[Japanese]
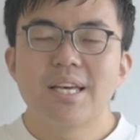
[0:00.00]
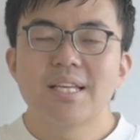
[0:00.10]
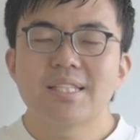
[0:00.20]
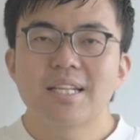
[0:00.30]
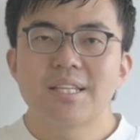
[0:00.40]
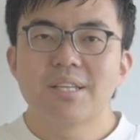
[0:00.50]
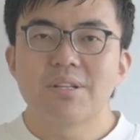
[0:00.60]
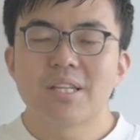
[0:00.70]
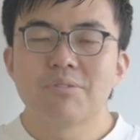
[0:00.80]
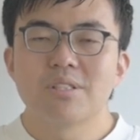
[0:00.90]
えー、さら
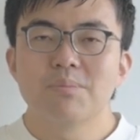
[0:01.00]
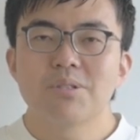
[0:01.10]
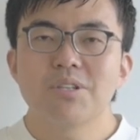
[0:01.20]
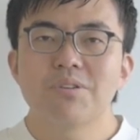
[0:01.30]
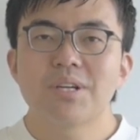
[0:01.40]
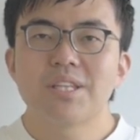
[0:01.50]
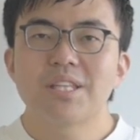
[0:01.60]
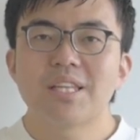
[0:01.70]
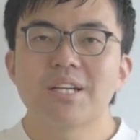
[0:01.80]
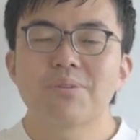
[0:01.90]
に楽しみを広げ
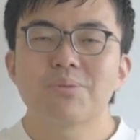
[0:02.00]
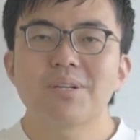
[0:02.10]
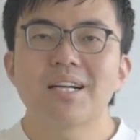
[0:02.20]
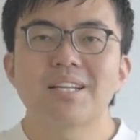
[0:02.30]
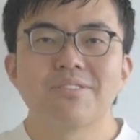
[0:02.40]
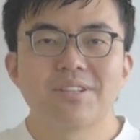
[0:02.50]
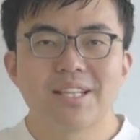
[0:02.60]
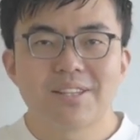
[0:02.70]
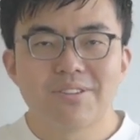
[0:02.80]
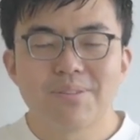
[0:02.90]
ていただくことが可能
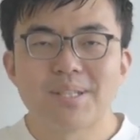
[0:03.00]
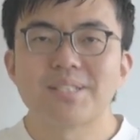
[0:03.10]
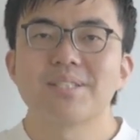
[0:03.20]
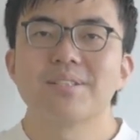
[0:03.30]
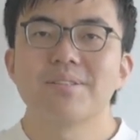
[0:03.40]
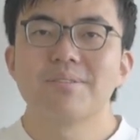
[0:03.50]
になっております。